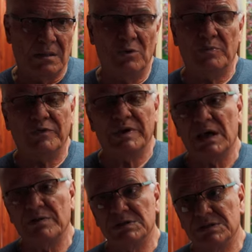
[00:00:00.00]

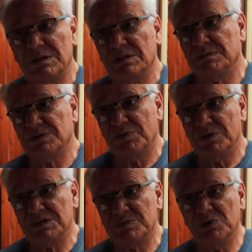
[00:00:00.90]
Opowiadały się
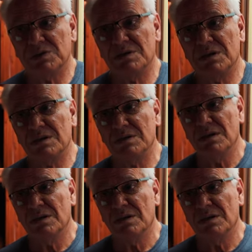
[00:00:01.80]
swoje smutki,